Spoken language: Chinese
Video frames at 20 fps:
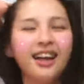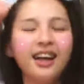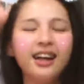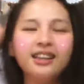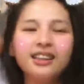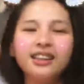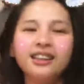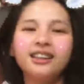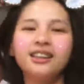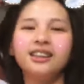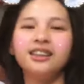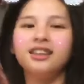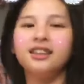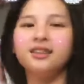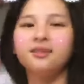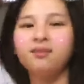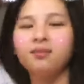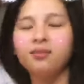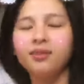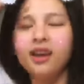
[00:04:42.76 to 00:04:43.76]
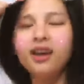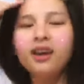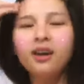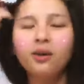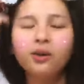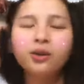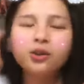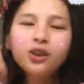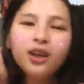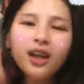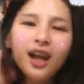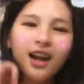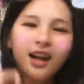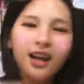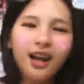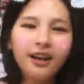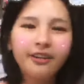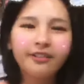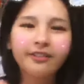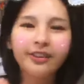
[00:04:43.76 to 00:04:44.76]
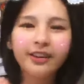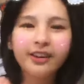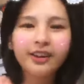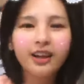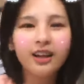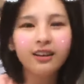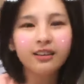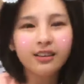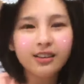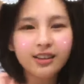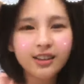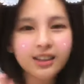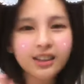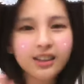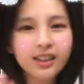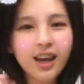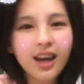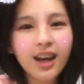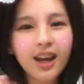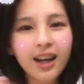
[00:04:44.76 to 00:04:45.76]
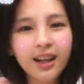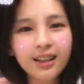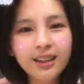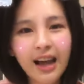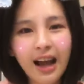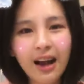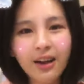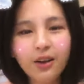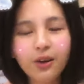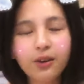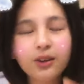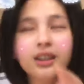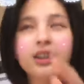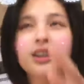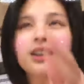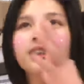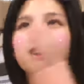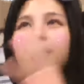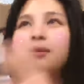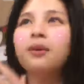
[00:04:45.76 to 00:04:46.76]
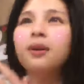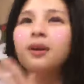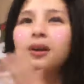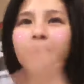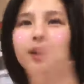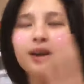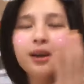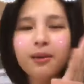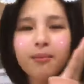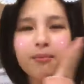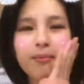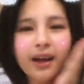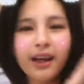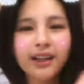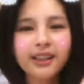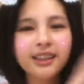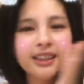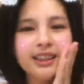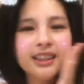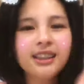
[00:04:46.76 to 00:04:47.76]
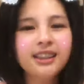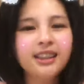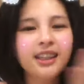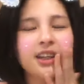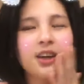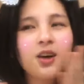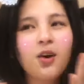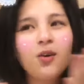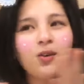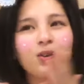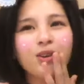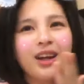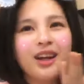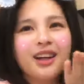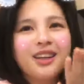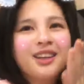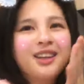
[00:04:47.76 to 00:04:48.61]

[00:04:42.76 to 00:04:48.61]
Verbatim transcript: 而且这个我觉得浪 life 很好的是，它有那个什么美肌的功能，